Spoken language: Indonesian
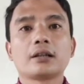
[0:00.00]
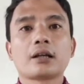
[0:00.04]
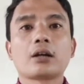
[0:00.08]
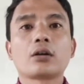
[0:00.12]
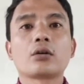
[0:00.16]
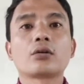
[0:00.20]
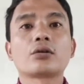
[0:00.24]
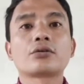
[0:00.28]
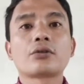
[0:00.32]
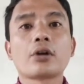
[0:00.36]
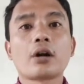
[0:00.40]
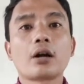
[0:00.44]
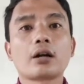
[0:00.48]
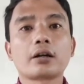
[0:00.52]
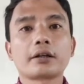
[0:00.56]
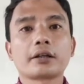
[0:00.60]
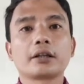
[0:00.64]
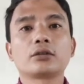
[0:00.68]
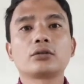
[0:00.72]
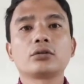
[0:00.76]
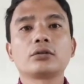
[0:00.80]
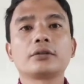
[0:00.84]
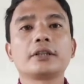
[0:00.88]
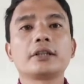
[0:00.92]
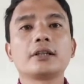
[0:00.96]
Kalau dark
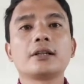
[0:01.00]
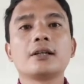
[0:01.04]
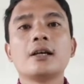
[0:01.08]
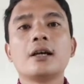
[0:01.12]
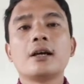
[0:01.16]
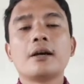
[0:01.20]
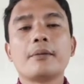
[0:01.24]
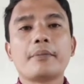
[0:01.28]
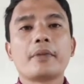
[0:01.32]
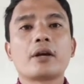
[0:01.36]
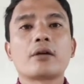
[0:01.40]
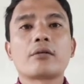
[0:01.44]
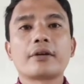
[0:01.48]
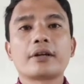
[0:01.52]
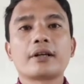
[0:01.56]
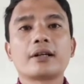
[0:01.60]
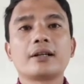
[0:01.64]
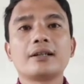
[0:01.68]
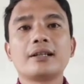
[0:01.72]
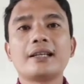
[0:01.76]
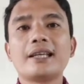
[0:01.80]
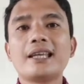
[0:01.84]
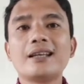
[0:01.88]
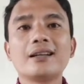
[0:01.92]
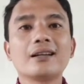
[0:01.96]
itu di
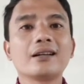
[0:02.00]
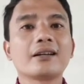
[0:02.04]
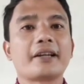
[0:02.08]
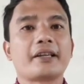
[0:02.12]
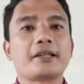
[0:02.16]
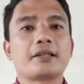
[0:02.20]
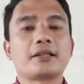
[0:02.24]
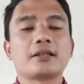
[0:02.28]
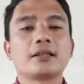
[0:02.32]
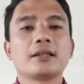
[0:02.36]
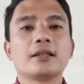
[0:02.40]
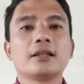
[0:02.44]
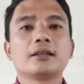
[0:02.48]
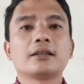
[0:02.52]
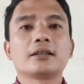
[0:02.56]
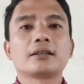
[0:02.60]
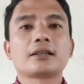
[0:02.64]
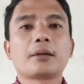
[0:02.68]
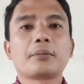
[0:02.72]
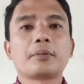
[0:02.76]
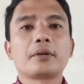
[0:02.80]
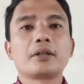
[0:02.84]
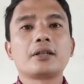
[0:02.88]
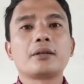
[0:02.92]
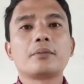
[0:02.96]
American English,
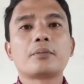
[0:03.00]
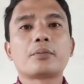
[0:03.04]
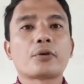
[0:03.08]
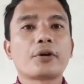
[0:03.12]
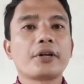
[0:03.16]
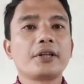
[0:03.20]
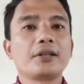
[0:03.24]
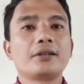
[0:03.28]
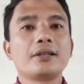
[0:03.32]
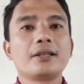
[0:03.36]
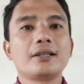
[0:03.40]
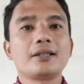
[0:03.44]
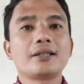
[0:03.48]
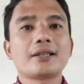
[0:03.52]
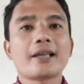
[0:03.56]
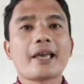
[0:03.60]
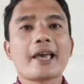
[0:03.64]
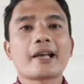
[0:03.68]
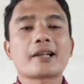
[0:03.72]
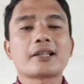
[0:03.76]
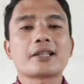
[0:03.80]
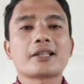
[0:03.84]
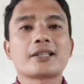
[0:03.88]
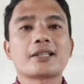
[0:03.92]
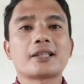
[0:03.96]
tetapi di British
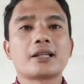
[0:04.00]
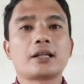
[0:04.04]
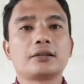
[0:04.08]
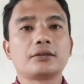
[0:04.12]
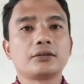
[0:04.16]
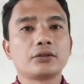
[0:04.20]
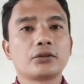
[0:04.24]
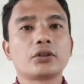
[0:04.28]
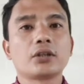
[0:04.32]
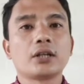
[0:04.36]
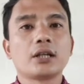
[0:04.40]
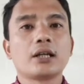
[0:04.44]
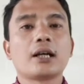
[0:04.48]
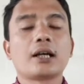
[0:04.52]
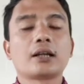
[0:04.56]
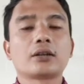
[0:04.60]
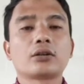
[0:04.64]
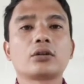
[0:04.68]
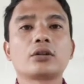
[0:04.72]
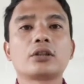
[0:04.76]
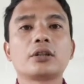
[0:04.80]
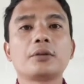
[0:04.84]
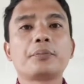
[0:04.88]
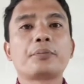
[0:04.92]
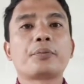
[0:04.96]
accent atau
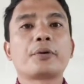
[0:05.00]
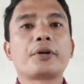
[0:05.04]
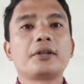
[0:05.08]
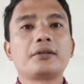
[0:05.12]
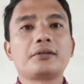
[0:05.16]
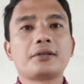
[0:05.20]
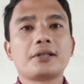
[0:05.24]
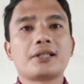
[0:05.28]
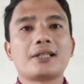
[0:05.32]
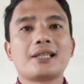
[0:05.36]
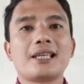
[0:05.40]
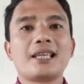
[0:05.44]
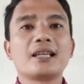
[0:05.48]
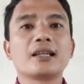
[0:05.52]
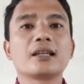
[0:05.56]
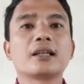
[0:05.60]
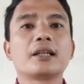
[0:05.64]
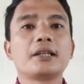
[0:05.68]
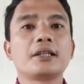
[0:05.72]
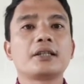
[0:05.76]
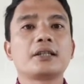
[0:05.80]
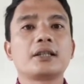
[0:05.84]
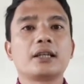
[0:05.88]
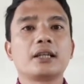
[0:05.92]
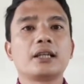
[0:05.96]
di British
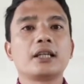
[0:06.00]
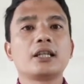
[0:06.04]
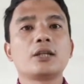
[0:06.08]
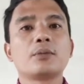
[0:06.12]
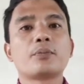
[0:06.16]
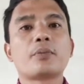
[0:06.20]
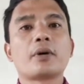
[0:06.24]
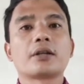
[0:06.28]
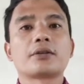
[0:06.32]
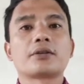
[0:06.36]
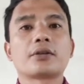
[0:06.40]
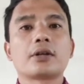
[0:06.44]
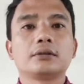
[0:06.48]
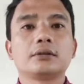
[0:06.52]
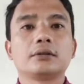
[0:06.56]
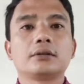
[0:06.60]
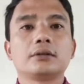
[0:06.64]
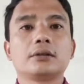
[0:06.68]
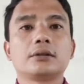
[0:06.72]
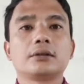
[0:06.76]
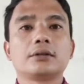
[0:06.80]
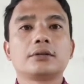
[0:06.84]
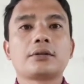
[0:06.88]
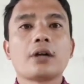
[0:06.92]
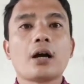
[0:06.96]
English ini dibaca
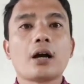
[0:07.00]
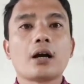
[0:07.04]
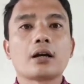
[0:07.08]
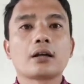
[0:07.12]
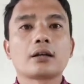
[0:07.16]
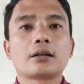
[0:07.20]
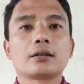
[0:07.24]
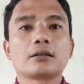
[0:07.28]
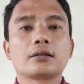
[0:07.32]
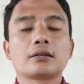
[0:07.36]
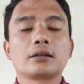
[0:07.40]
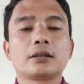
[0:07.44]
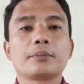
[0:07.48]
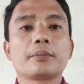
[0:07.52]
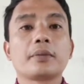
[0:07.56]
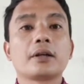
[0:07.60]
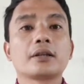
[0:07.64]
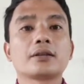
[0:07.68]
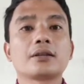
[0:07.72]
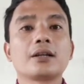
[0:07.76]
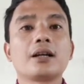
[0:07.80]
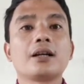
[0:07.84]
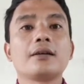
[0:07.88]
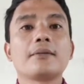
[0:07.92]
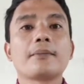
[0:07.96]
dark,
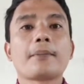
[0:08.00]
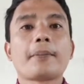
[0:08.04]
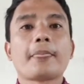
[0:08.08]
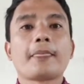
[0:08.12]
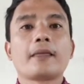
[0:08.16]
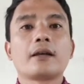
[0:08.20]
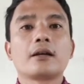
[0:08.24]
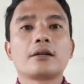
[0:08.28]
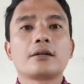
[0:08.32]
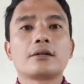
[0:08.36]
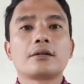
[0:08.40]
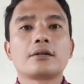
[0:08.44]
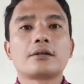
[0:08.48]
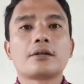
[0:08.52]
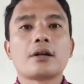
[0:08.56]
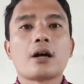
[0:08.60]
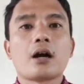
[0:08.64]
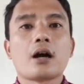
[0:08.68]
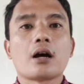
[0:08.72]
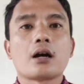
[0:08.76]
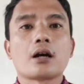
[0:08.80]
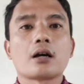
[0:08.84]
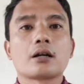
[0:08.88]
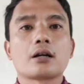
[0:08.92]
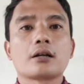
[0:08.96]
dibaca
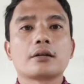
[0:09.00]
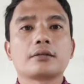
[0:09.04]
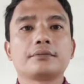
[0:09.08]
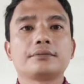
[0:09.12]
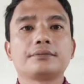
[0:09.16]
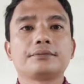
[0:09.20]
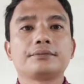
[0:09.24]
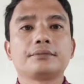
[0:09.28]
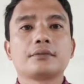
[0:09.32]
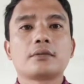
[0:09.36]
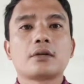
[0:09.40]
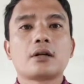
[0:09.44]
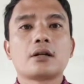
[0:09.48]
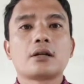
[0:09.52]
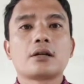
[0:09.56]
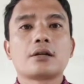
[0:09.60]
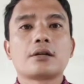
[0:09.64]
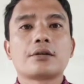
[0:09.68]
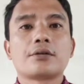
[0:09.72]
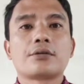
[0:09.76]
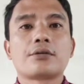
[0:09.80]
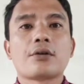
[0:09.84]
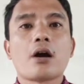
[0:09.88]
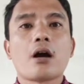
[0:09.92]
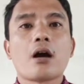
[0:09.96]
dark,
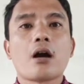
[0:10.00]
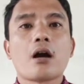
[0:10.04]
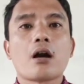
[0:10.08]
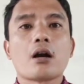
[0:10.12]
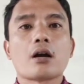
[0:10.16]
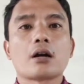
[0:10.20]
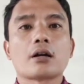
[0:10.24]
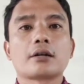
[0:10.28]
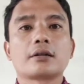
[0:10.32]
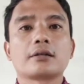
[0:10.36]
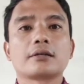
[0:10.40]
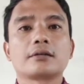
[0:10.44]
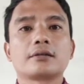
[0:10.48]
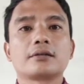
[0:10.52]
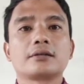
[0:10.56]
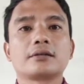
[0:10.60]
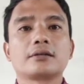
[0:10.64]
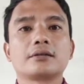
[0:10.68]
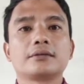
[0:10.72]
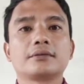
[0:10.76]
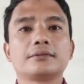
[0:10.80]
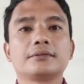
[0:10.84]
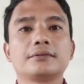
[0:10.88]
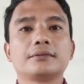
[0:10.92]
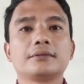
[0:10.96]
dark,
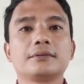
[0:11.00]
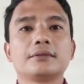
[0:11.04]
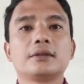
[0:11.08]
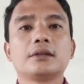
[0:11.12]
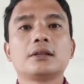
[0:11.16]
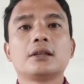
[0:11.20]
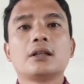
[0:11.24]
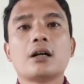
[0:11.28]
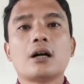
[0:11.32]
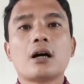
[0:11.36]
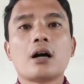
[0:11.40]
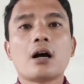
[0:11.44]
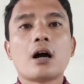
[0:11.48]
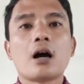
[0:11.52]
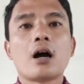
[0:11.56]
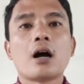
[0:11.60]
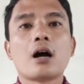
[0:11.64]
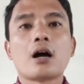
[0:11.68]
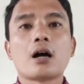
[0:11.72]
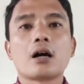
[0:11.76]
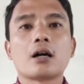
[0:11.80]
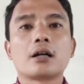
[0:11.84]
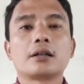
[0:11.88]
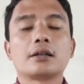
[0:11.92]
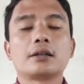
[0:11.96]

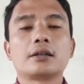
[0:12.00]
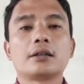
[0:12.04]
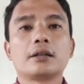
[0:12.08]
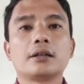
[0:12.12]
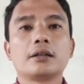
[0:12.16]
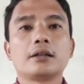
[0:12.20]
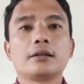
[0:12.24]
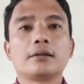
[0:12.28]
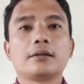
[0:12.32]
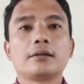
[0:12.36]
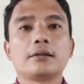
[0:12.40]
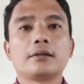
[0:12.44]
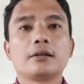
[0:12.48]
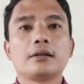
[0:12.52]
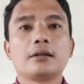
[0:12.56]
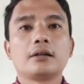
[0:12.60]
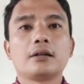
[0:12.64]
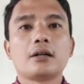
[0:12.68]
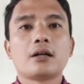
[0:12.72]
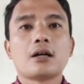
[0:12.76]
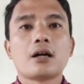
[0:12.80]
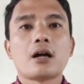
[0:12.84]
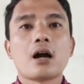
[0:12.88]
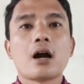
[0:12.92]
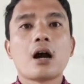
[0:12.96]
hard,
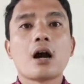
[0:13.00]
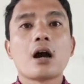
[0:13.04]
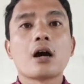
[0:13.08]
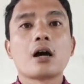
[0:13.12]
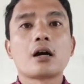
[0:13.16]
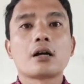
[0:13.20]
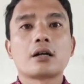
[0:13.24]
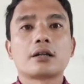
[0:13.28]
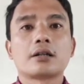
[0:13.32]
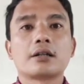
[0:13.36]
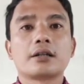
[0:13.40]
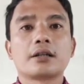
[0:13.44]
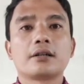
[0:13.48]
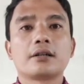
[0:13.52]
hard,